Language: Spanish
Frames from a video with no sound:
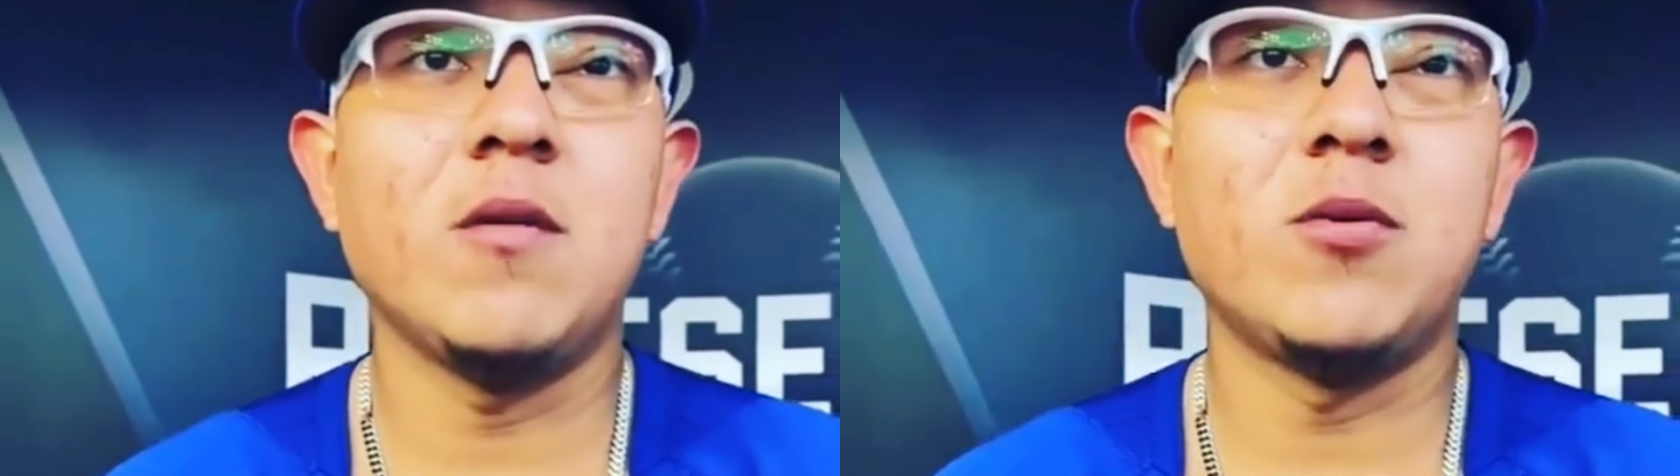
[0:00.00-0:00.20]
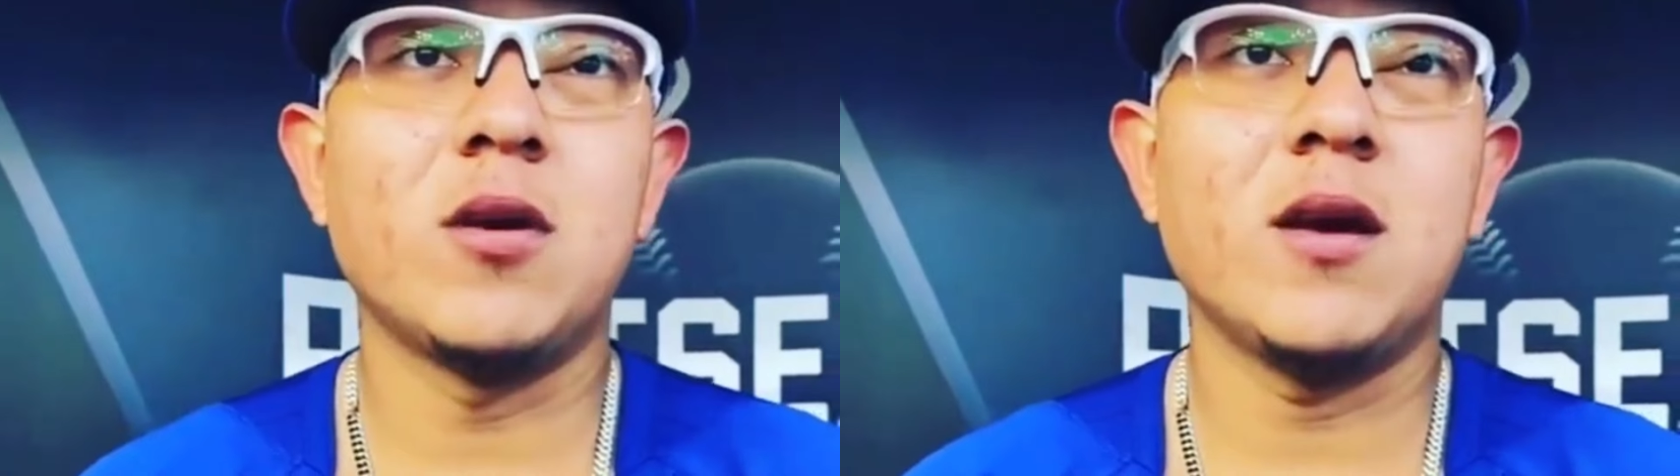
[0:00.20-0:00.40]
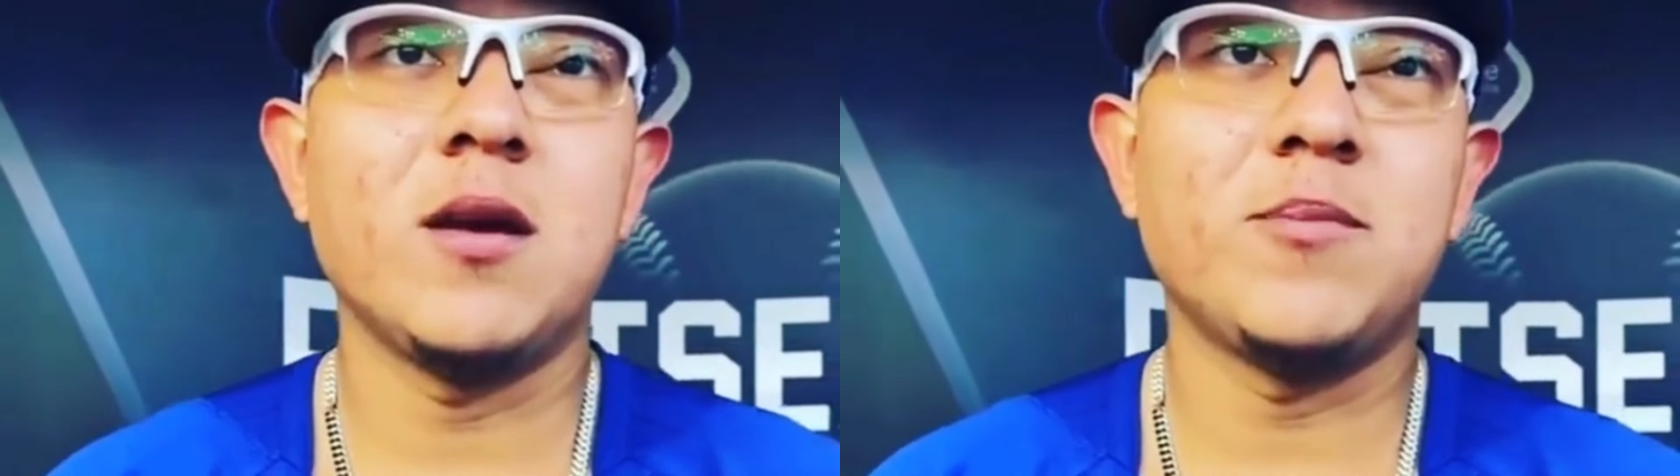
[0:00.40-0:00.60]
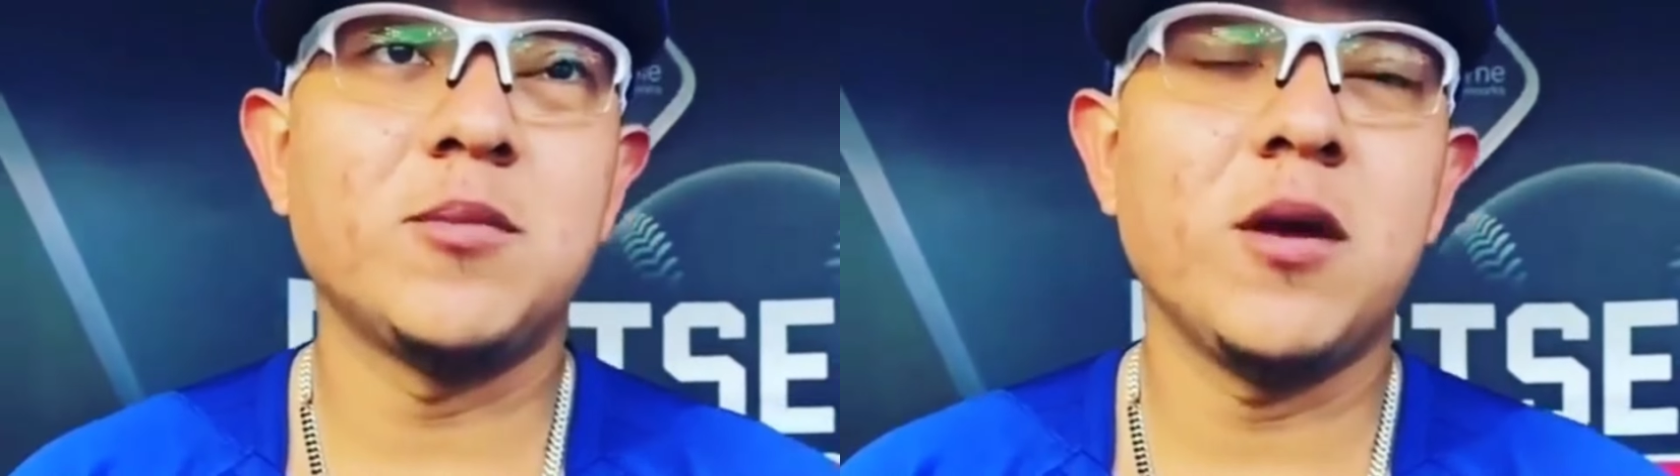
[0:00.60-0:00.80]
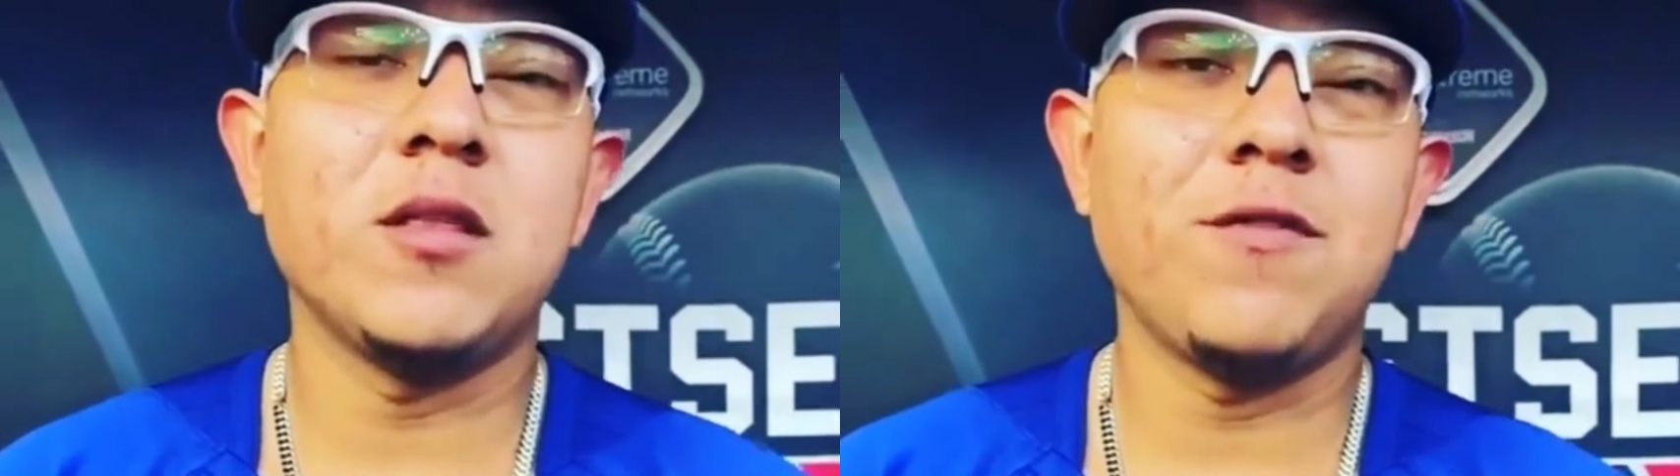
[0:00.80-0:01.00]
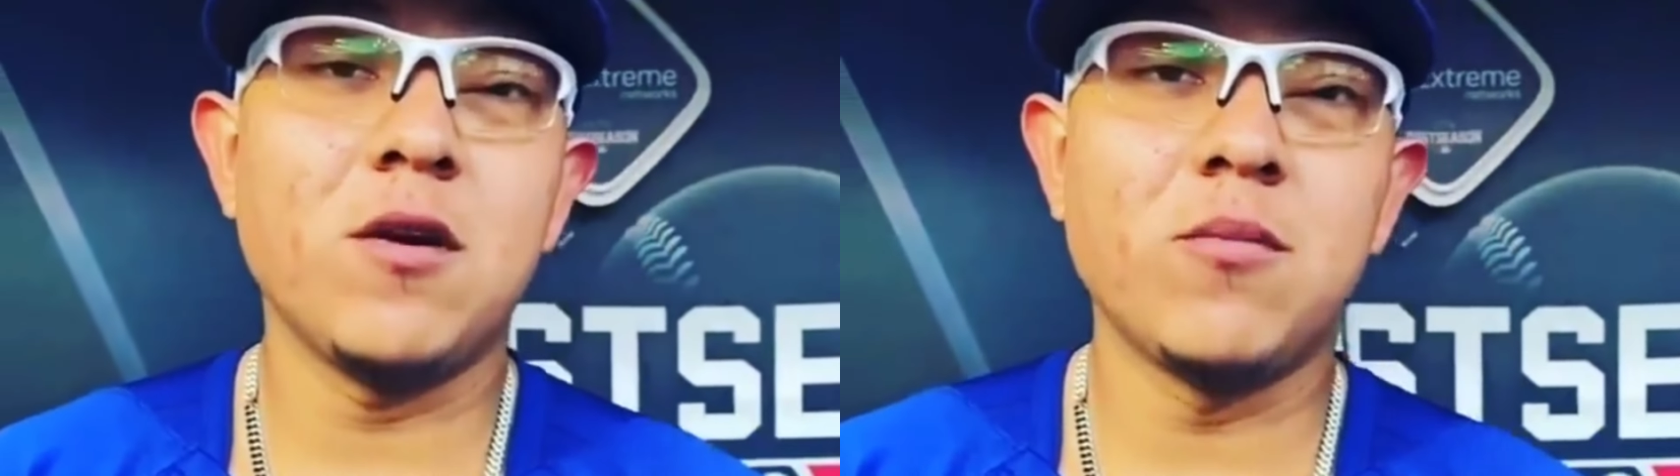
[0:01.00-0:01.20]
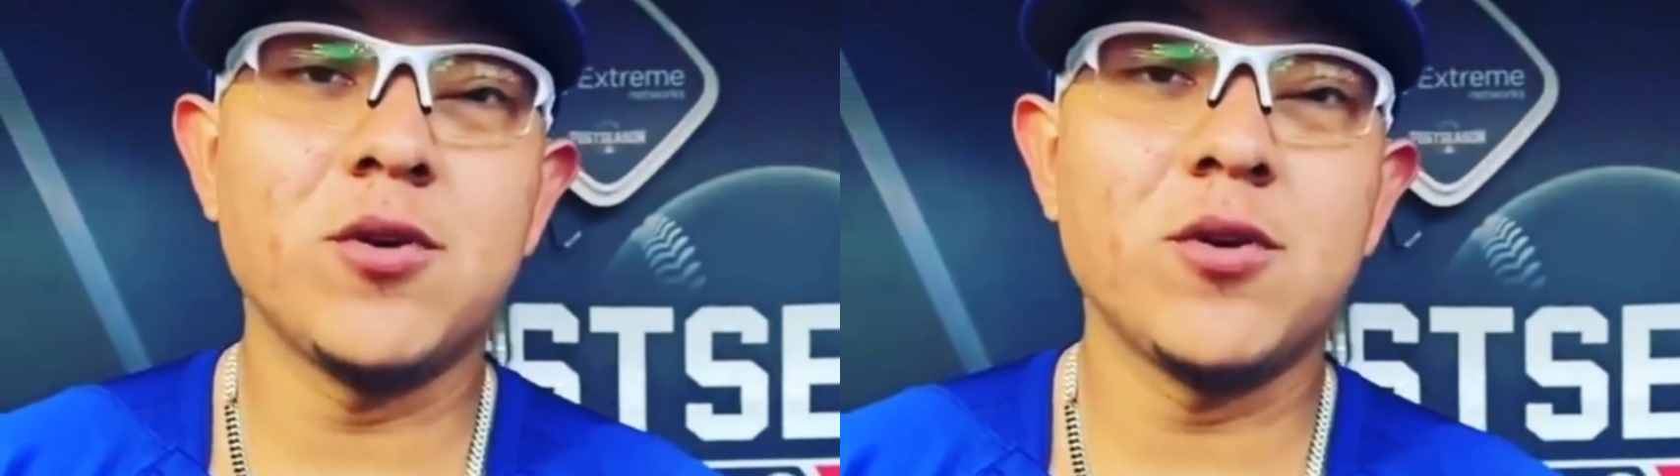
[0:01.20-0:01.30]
su culpabilidad